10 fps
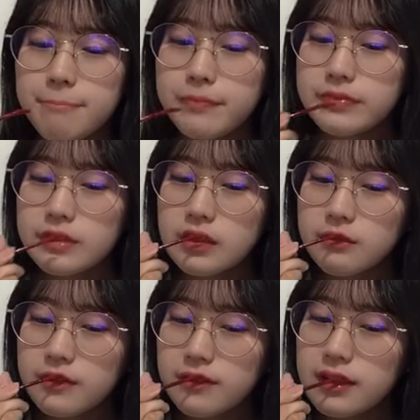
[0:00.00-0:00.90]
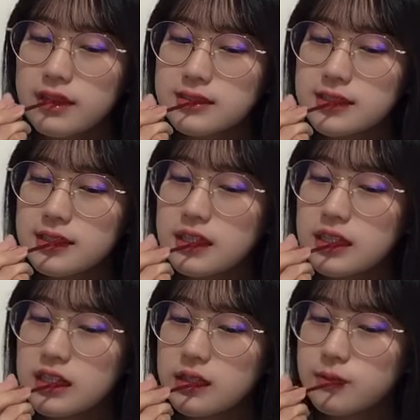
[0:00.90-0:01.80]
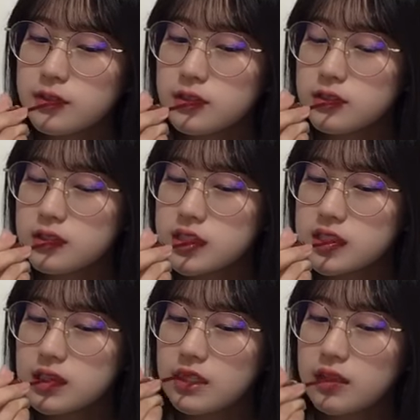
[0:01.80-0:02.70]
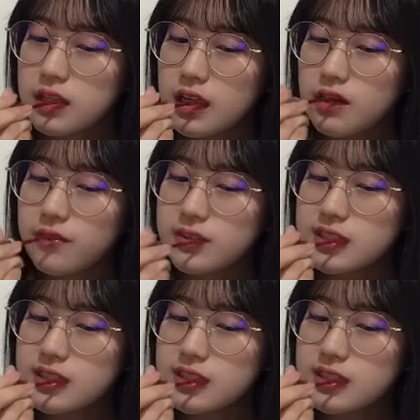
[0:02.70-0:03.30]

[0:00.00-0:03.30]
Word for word: なんかでもいぶきいつかなって思ったんですよね